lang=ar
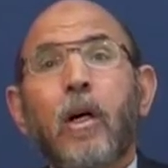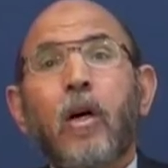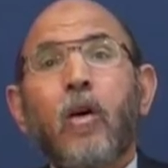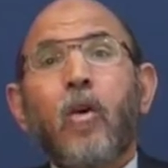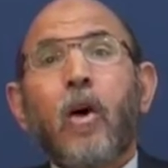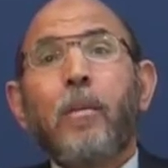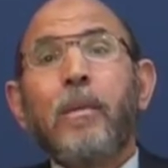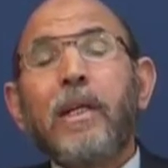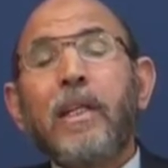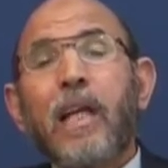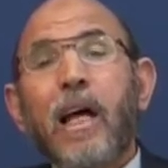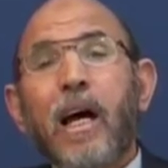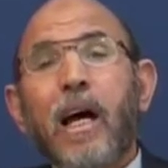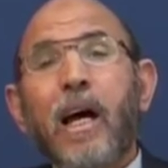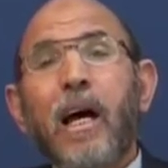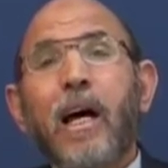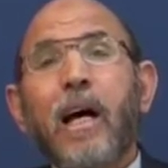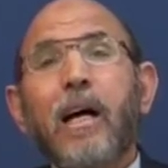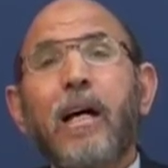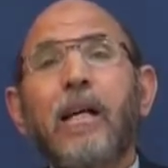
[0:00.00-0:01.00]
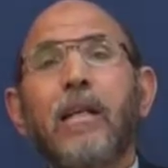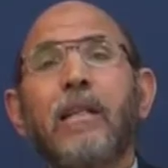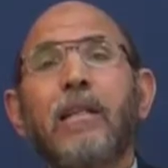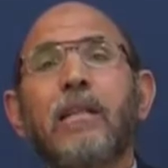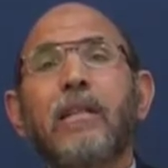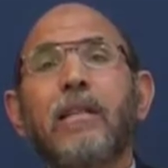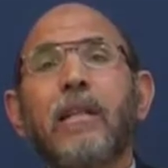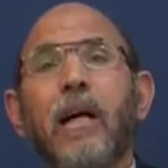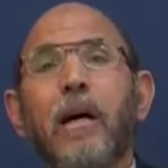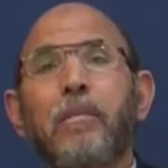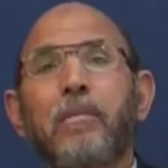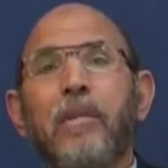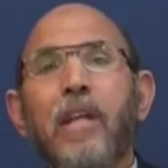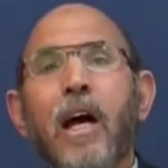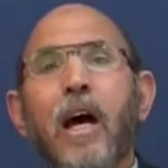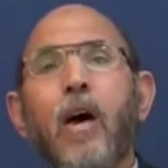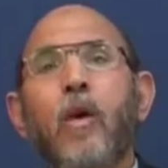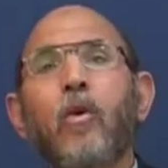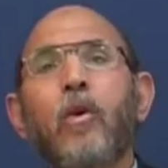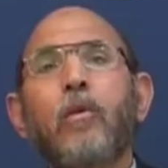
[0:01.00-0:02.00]
ومنها
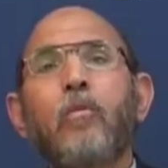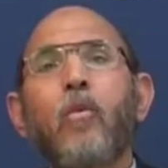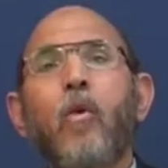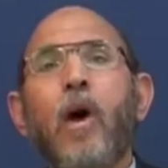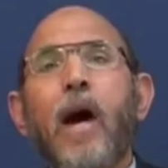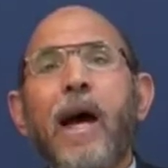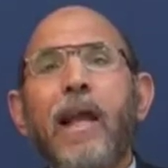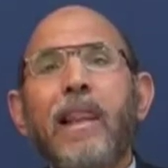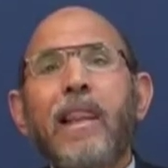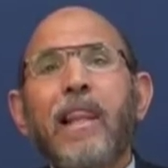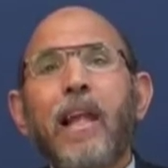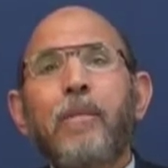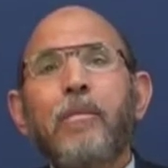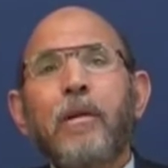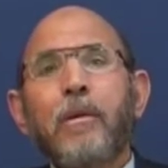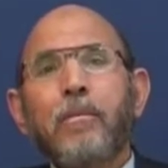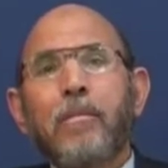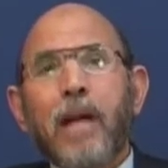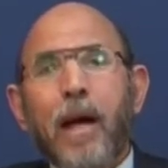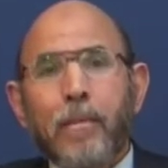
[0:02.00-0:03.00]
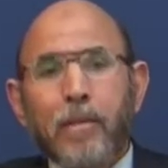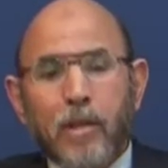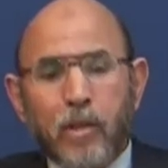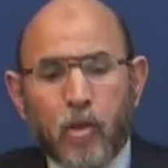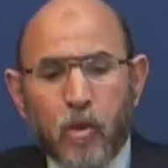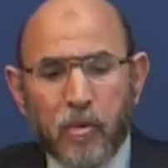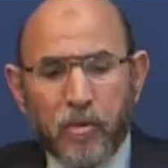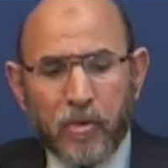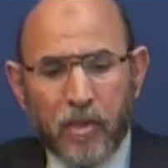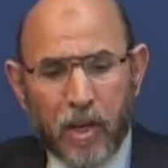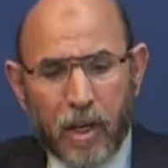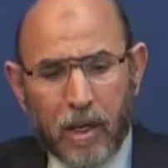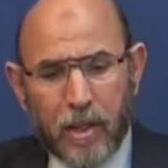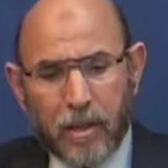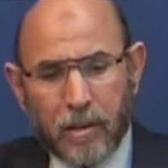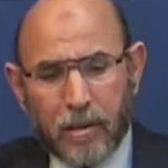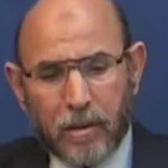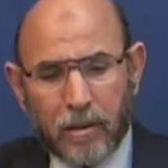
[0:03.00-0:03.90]
أبناء المهلب ابن أبي صفرة